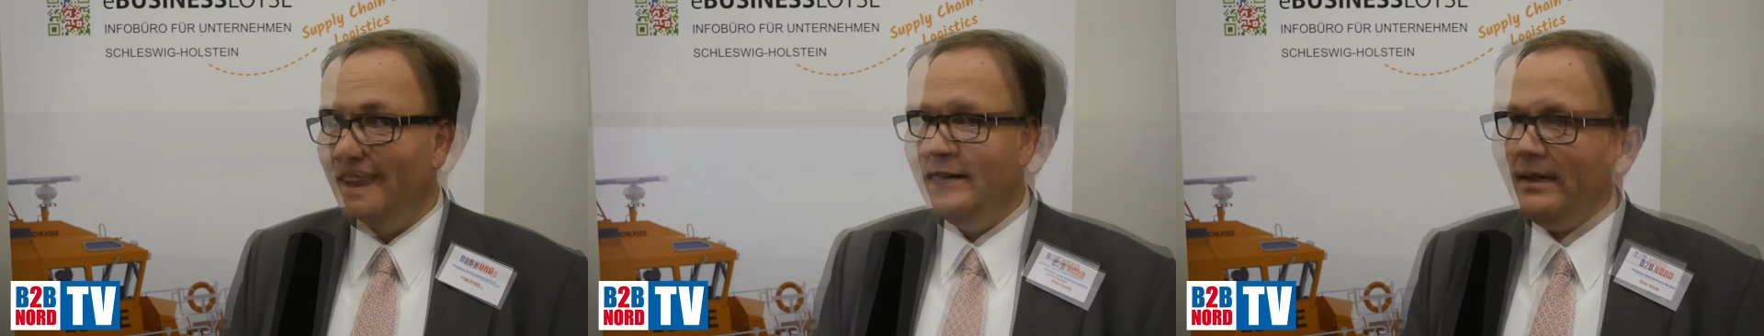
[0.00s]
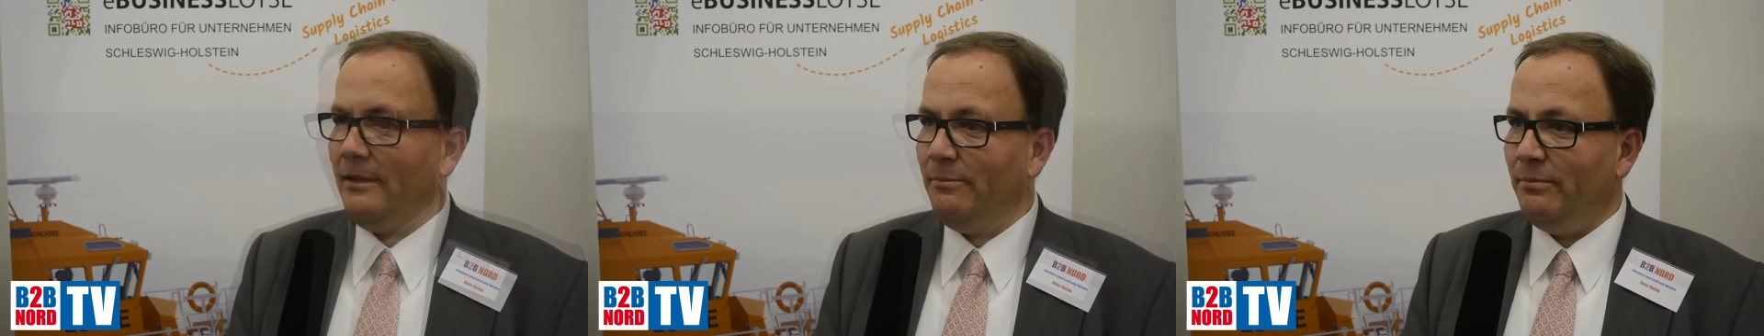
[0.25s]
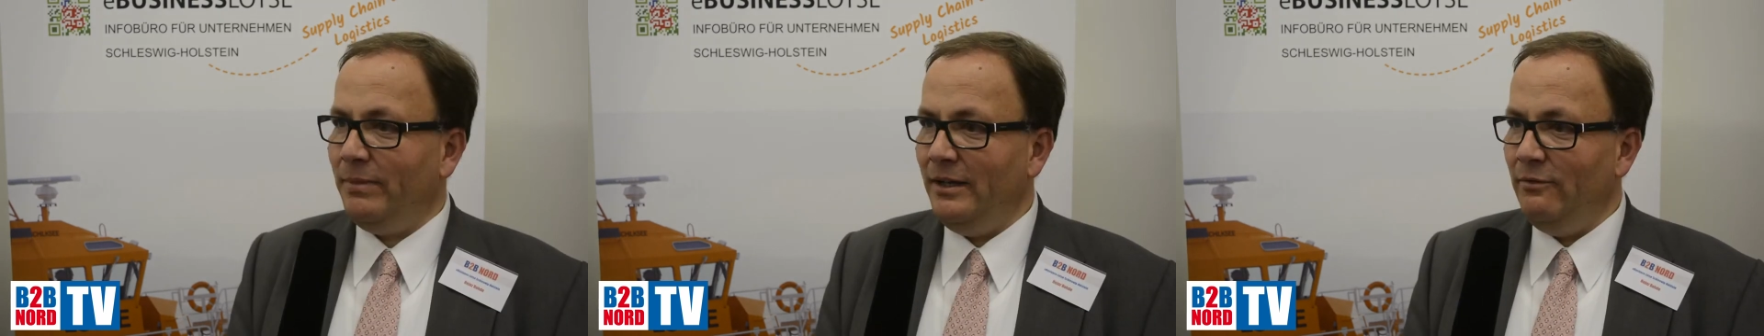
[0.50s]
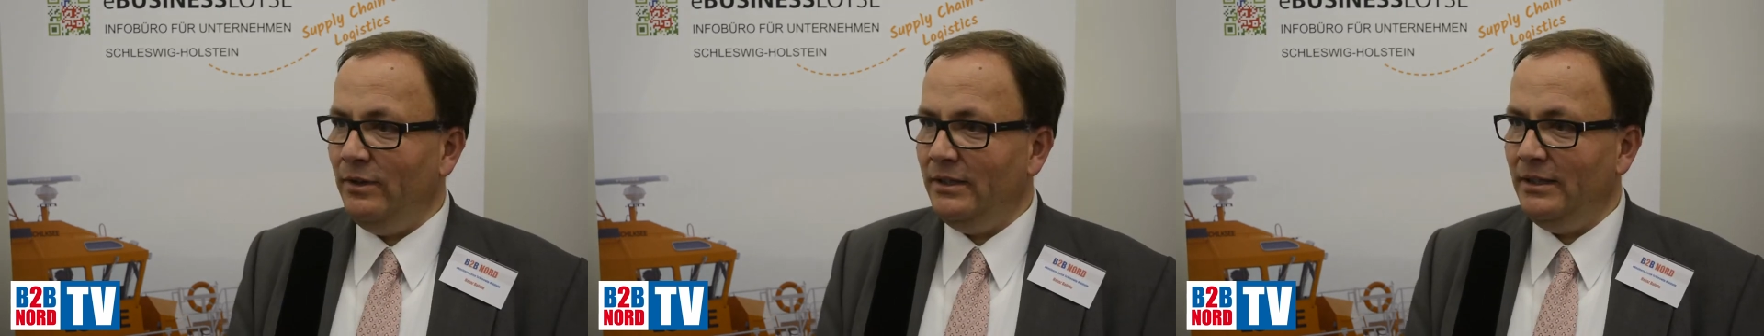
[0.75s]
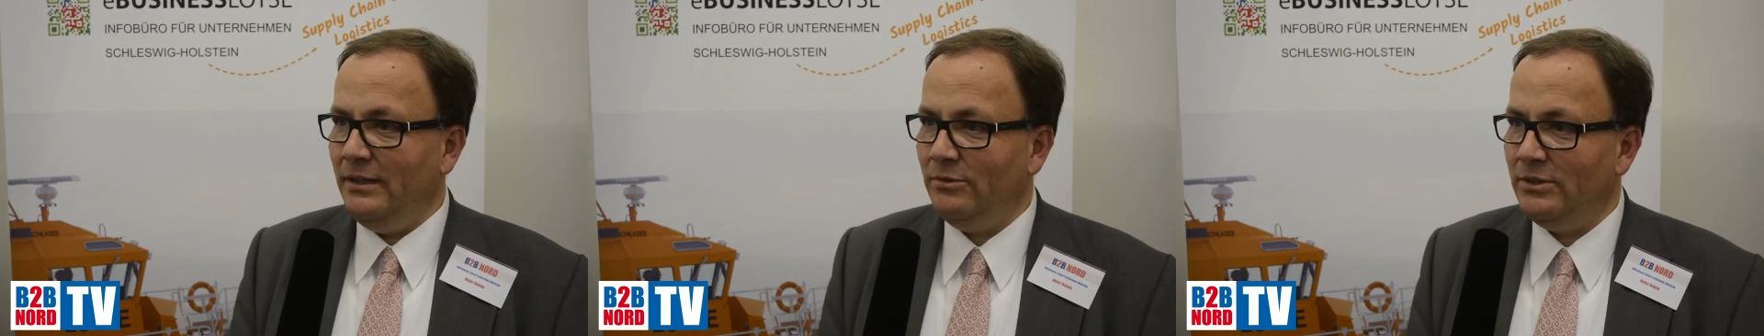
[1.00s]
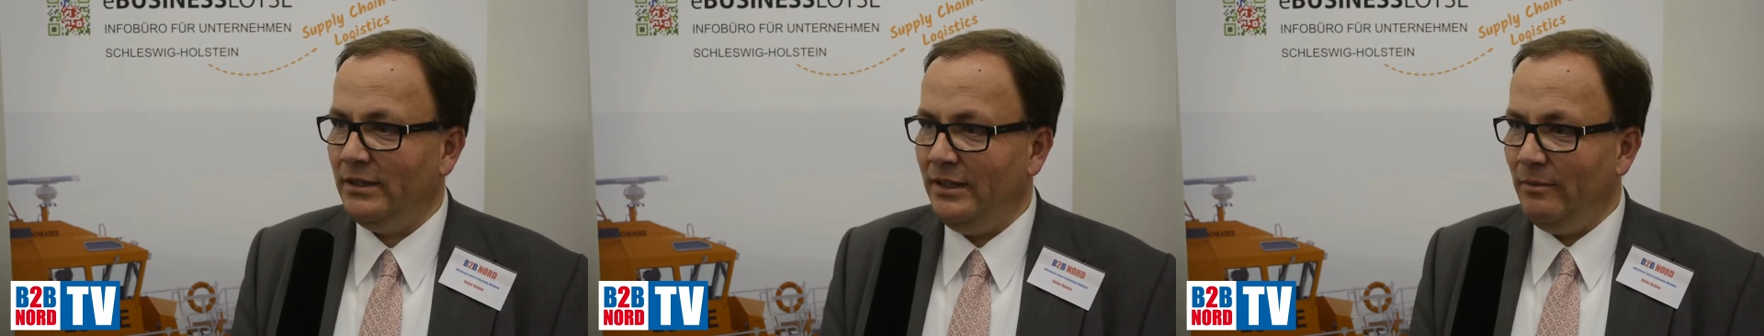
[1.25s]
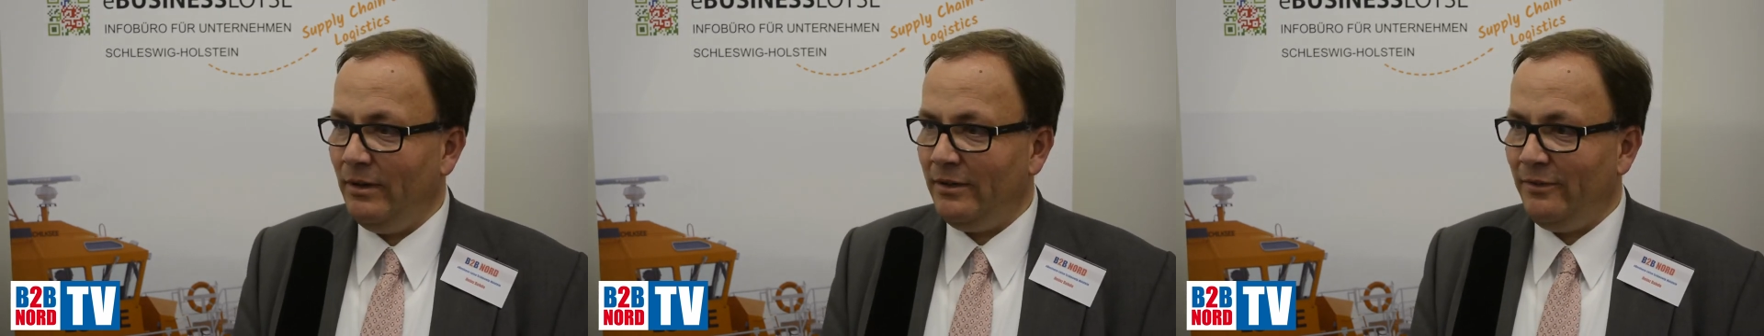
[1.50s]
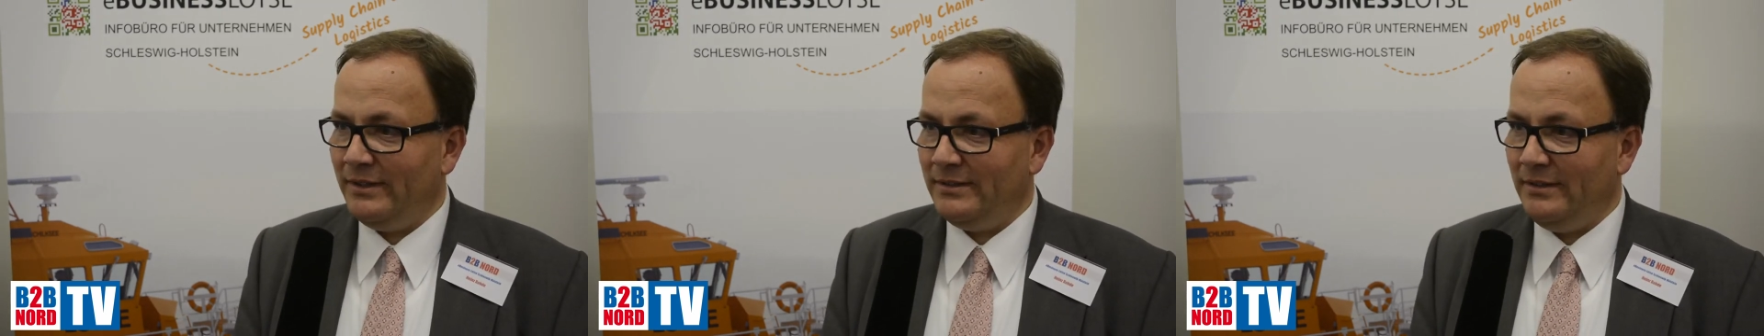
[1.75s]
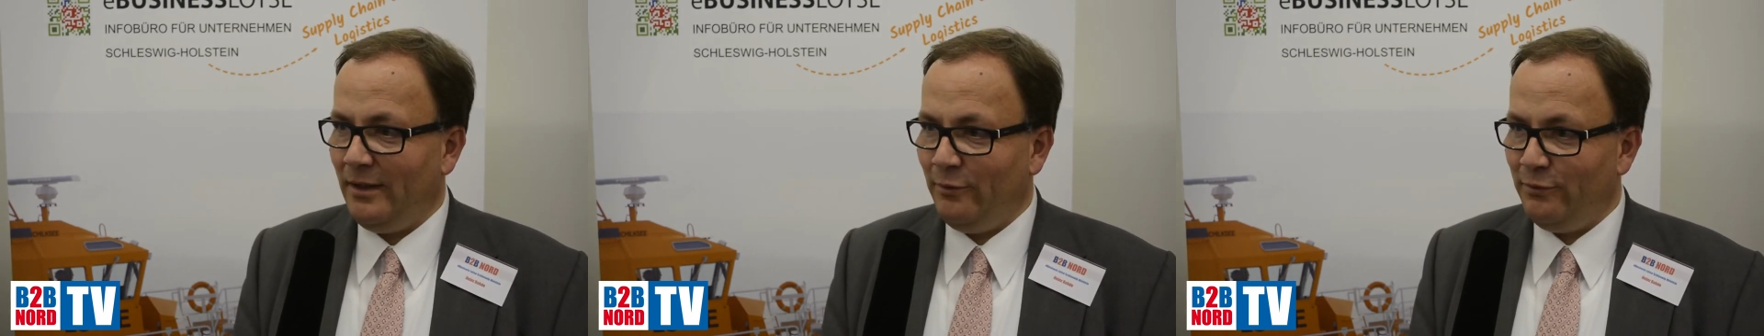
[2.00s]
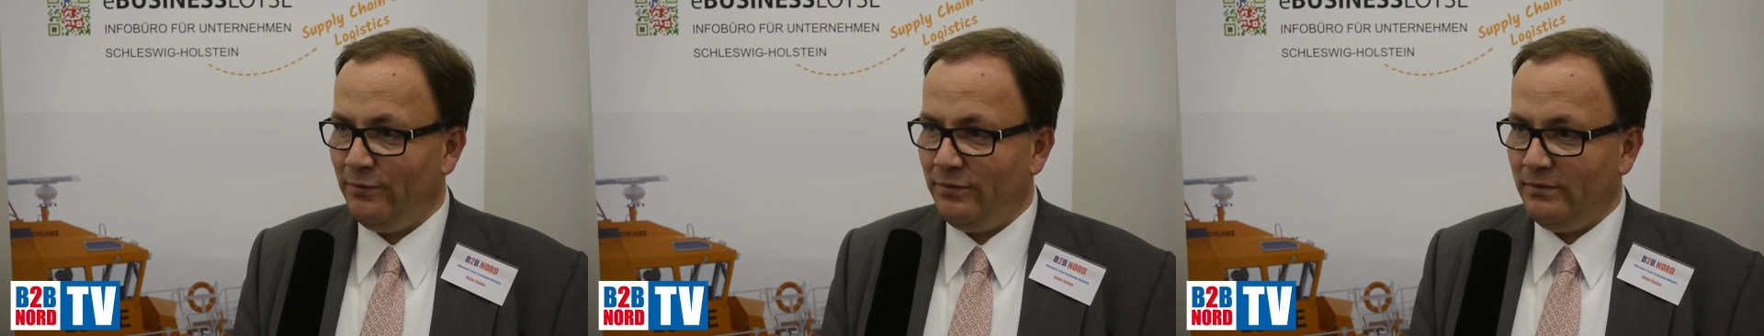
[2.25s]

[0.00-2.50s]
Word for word: Da bringen wir die Unternehmer quasi auf,